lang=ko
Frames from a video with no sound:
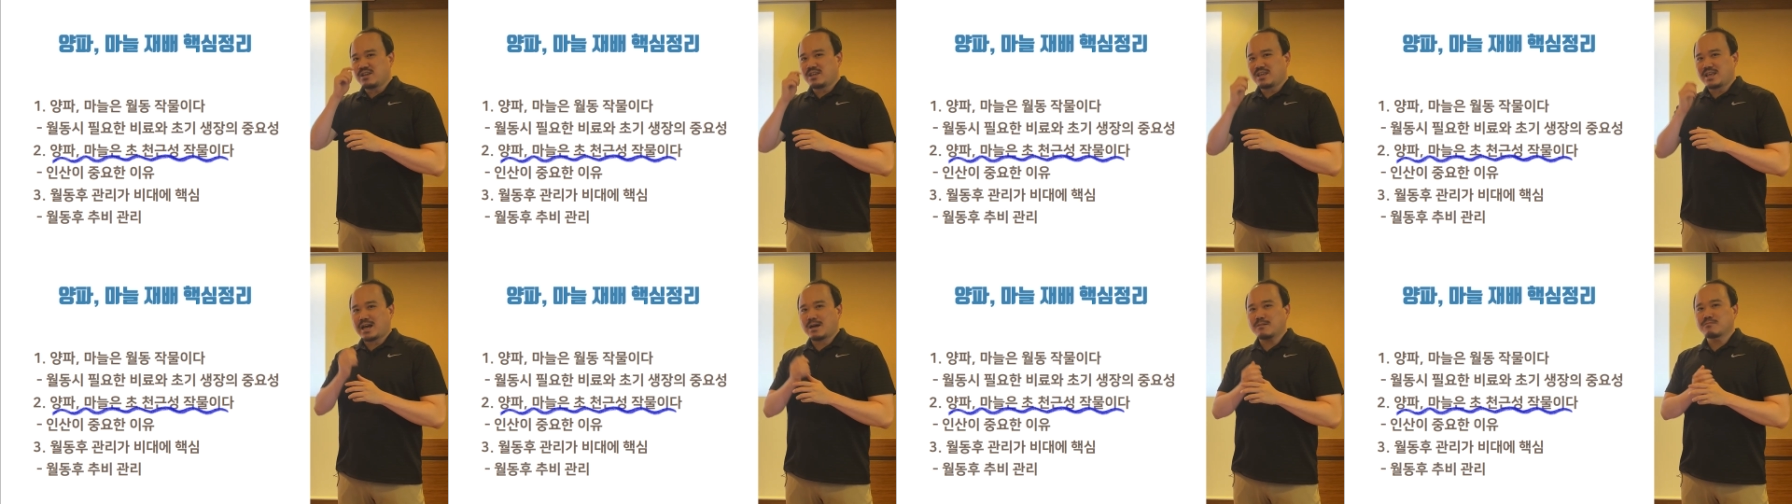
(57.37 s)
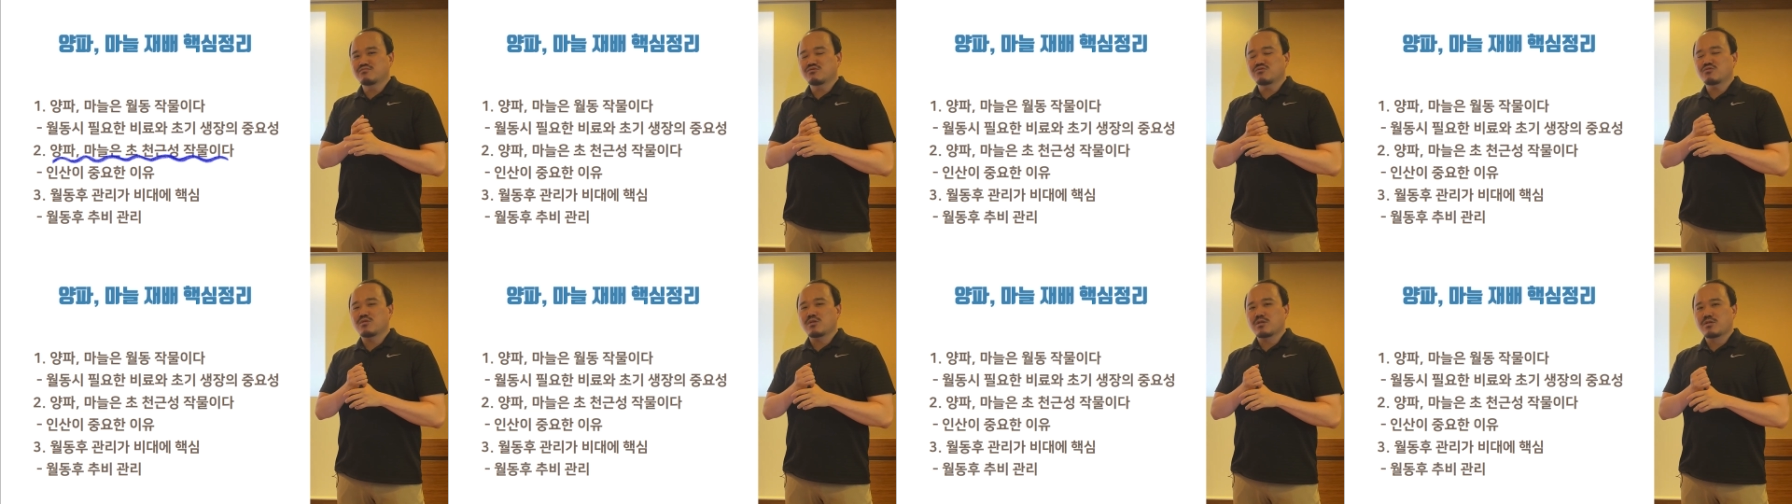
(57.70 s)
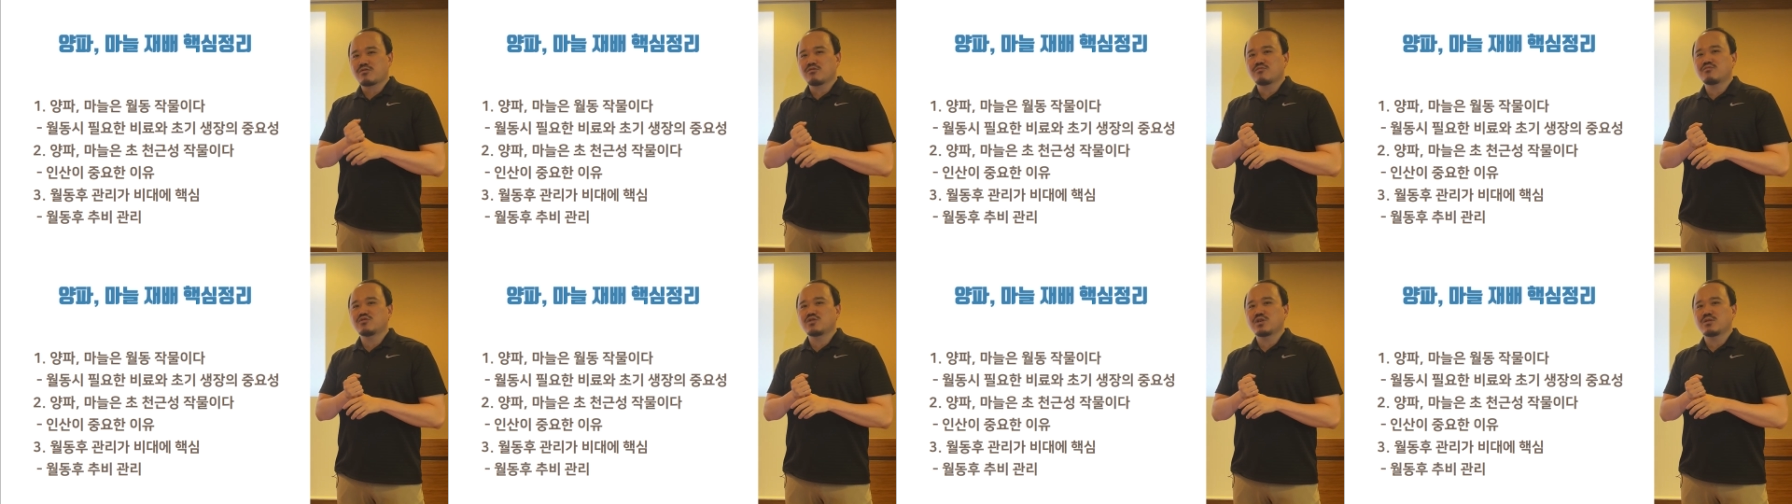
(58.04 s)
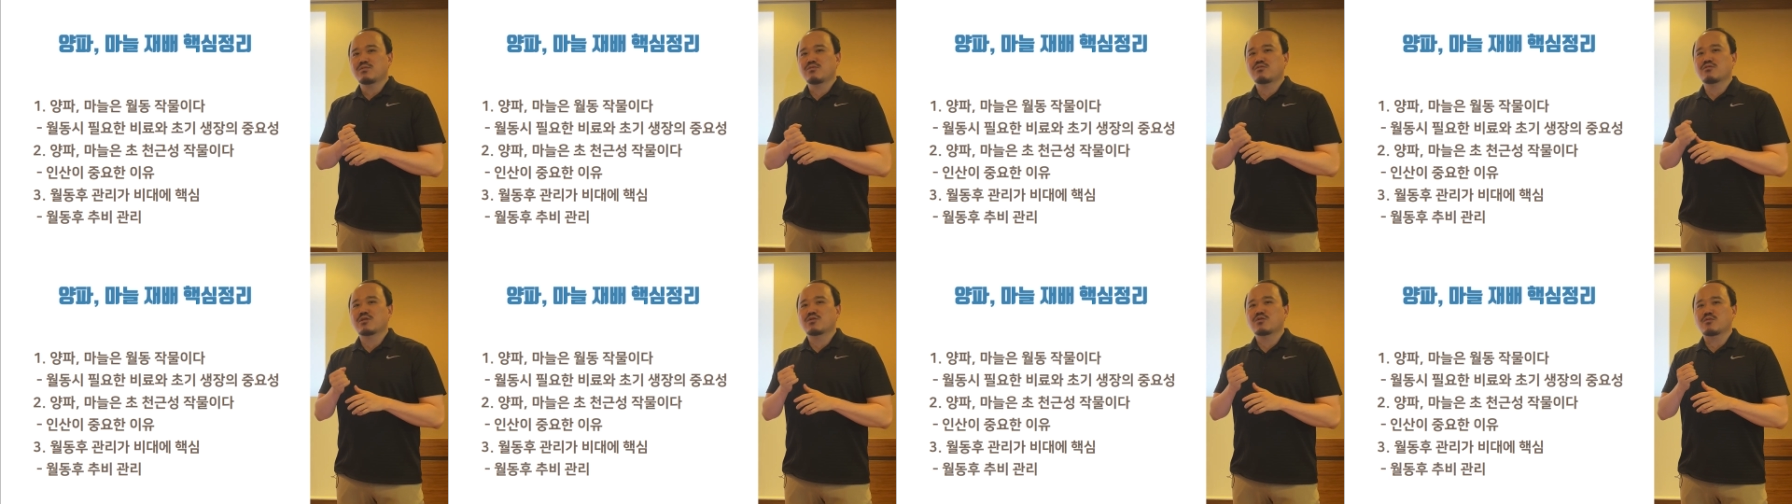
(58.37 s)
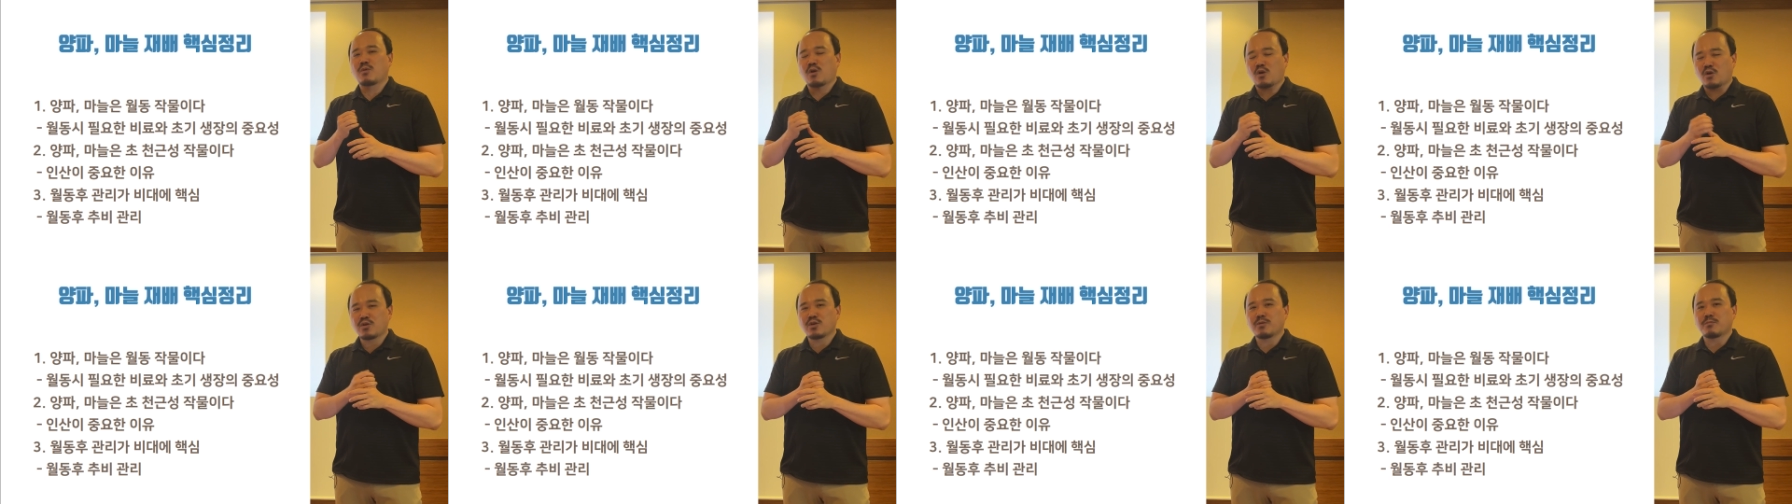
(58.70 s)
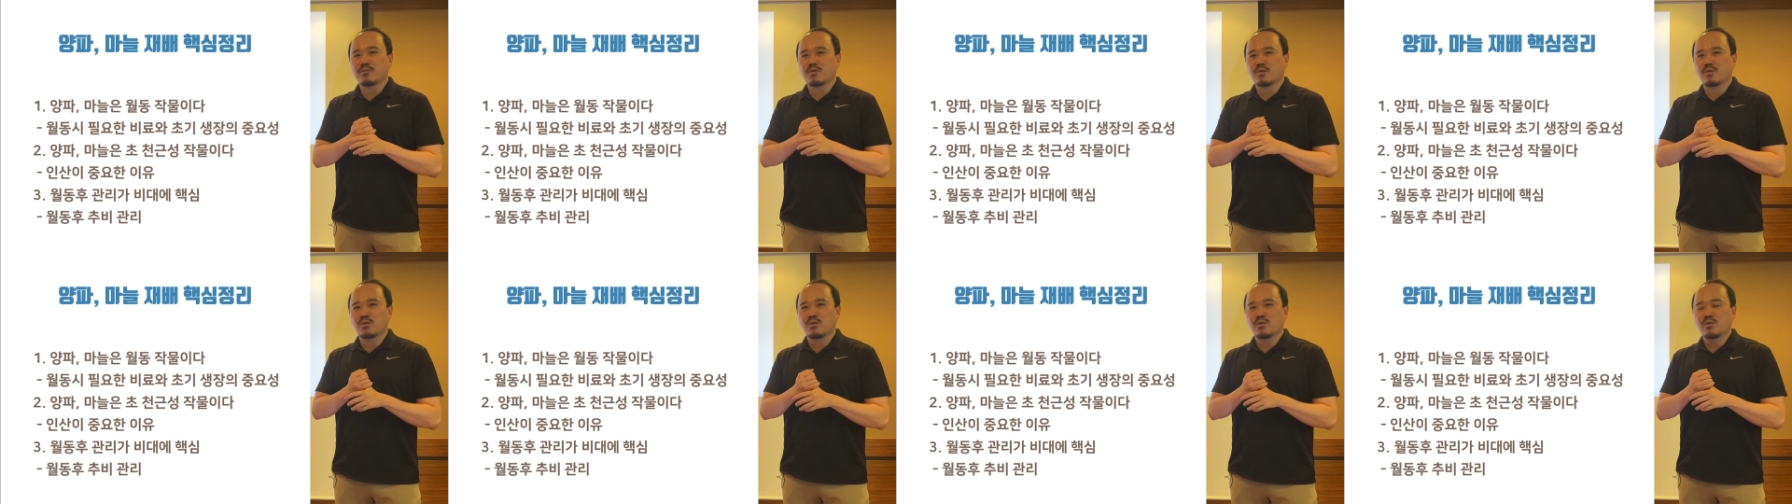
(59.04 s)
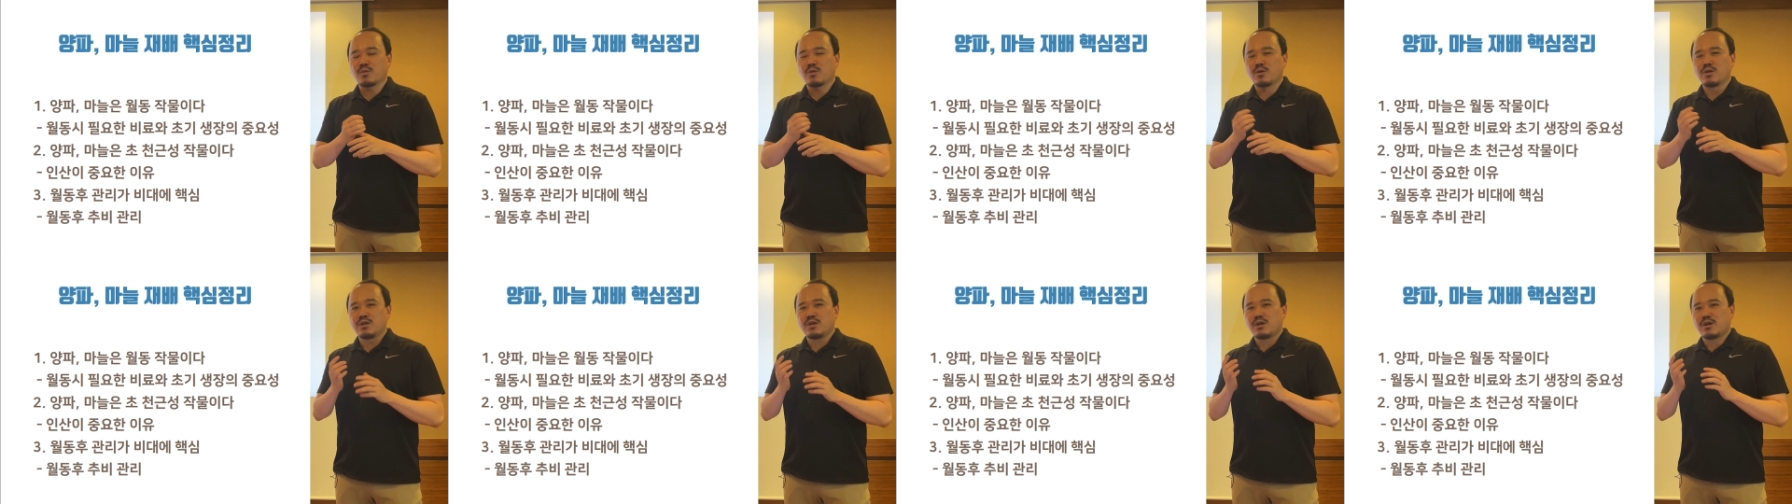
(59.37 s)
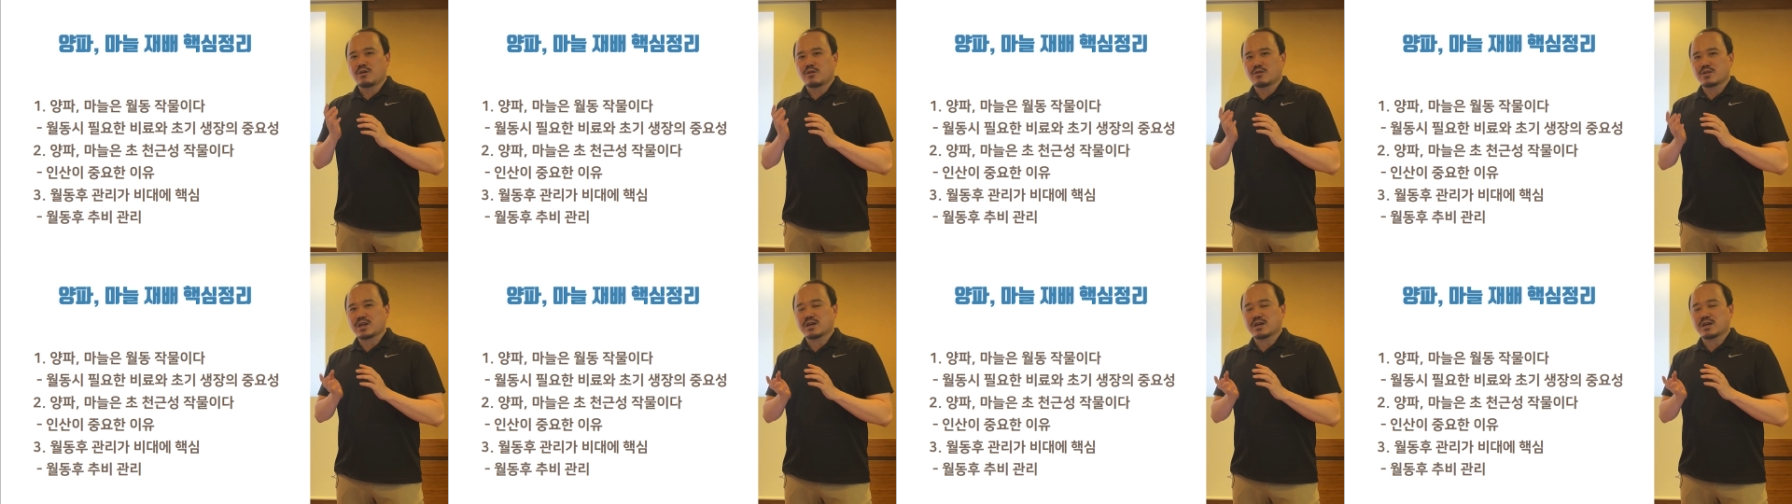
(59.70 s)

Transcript: 양분과 수분의 흡수가 좀 어렵고 어,